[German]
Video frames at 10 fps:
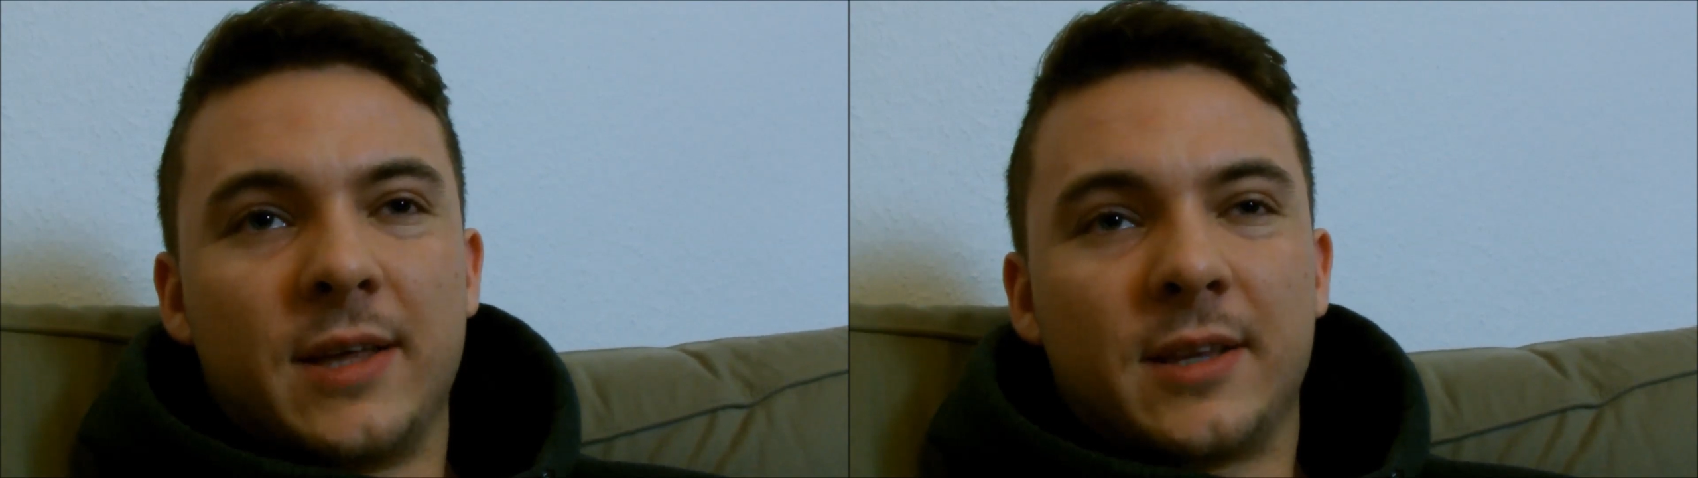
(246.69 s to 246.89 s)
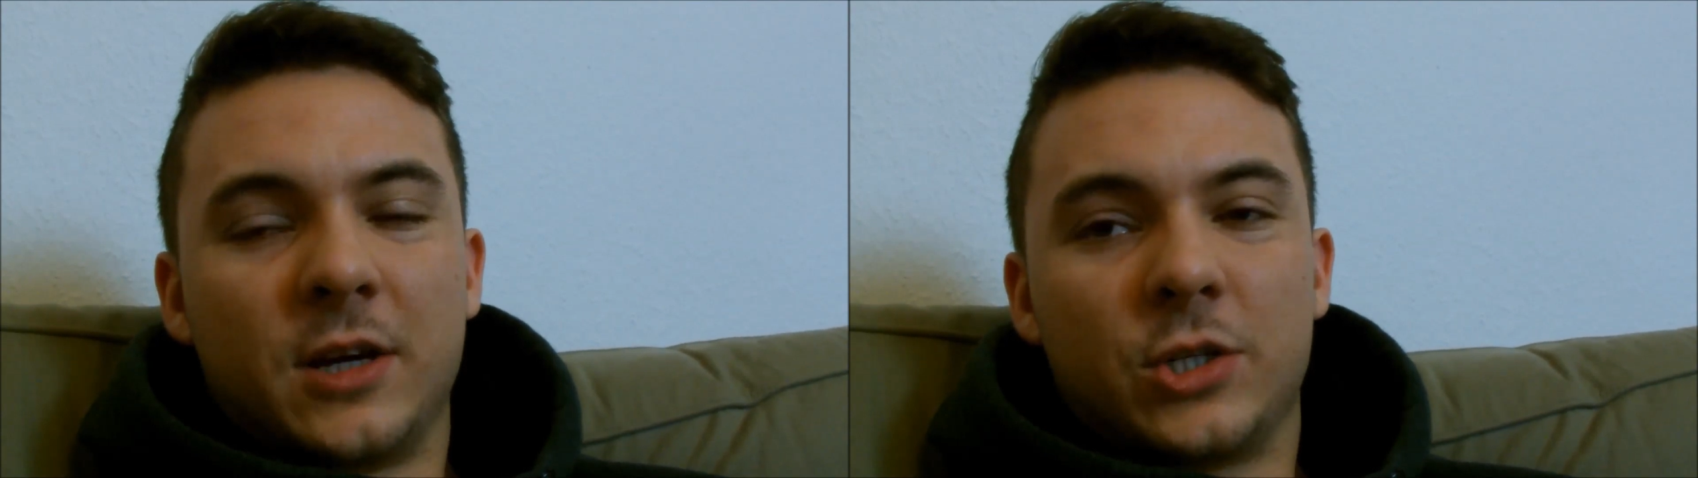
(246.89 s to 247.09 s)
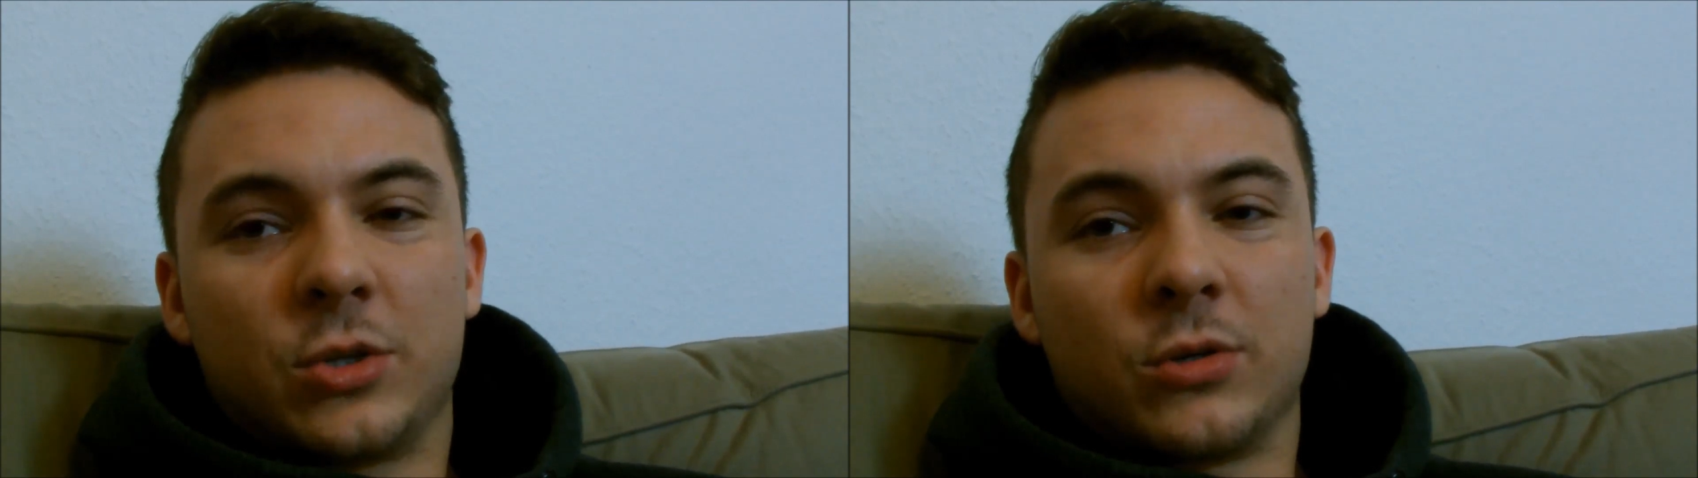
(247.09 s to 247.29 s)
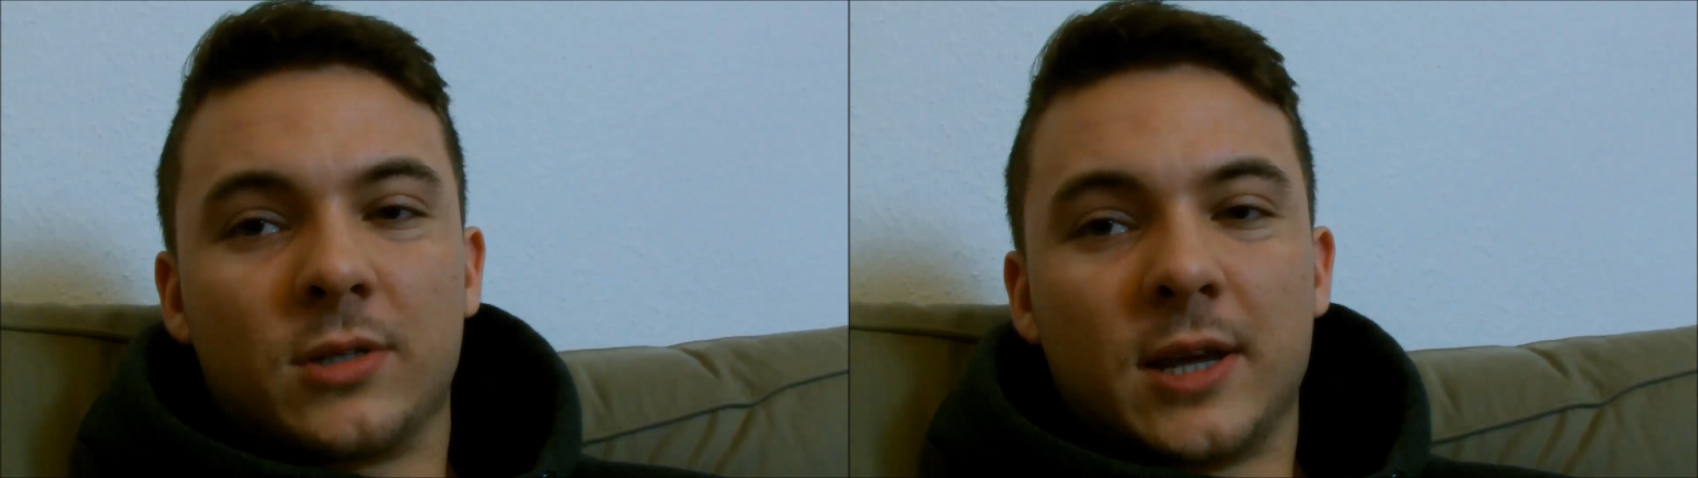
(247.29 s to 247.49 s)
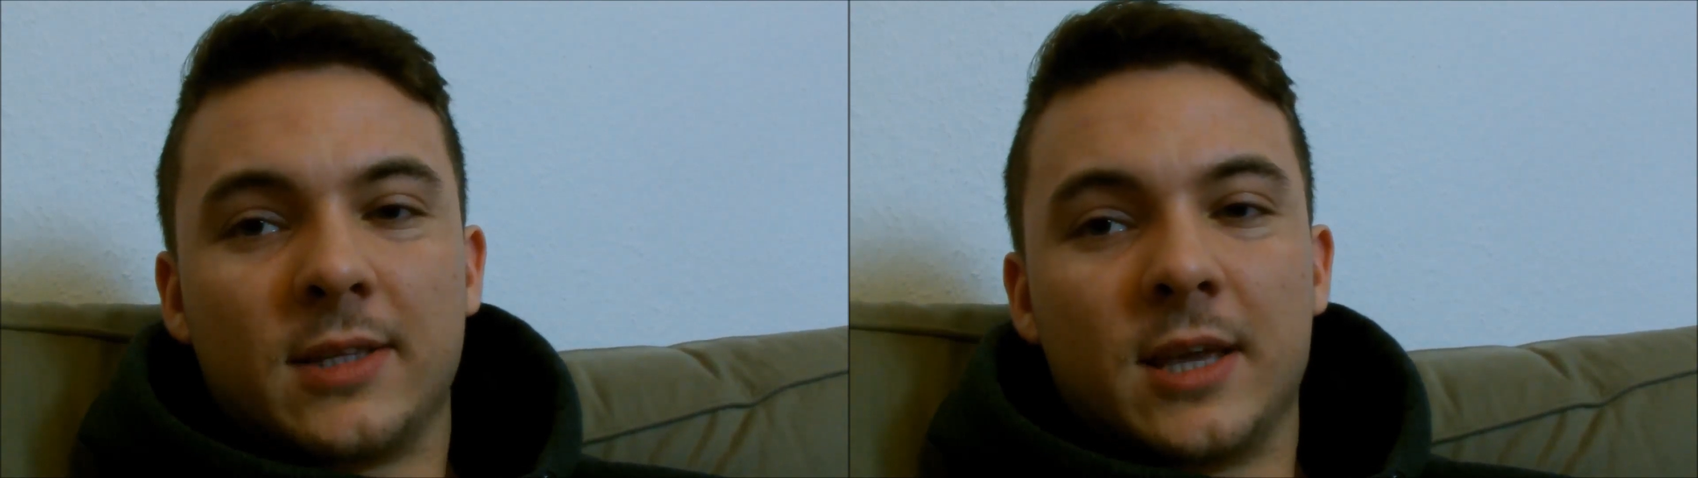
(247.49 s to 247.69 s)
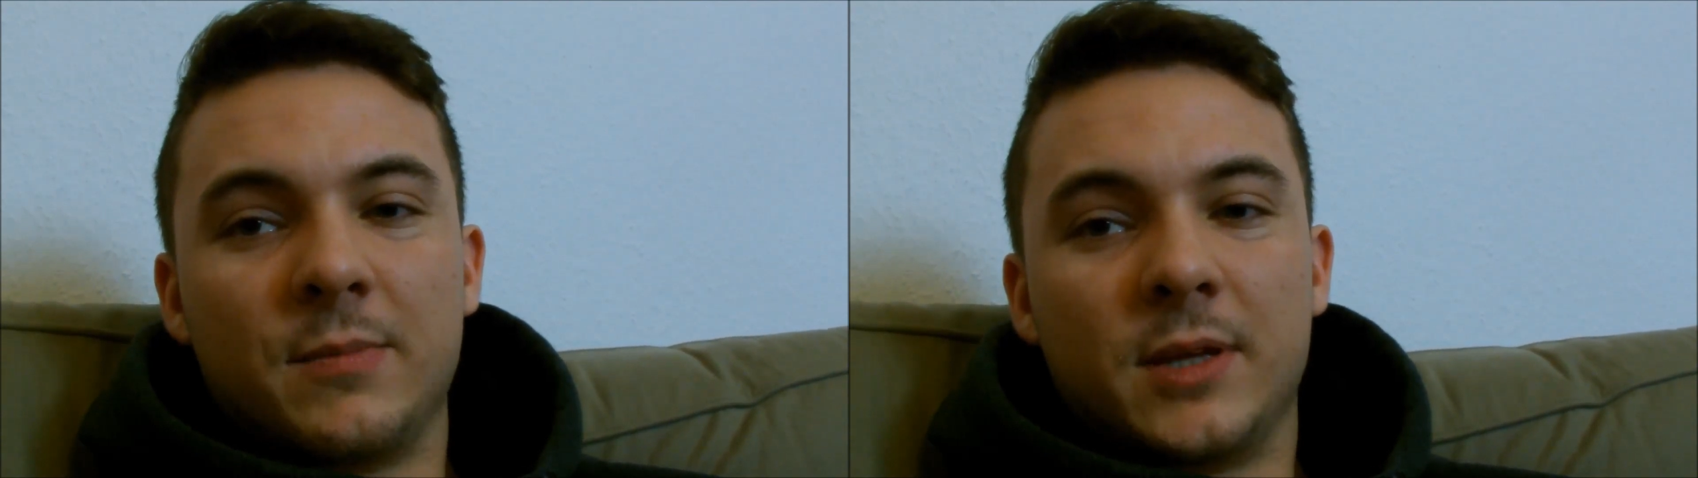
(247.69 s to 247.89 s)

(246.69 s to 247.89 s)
drei Stunden nachdem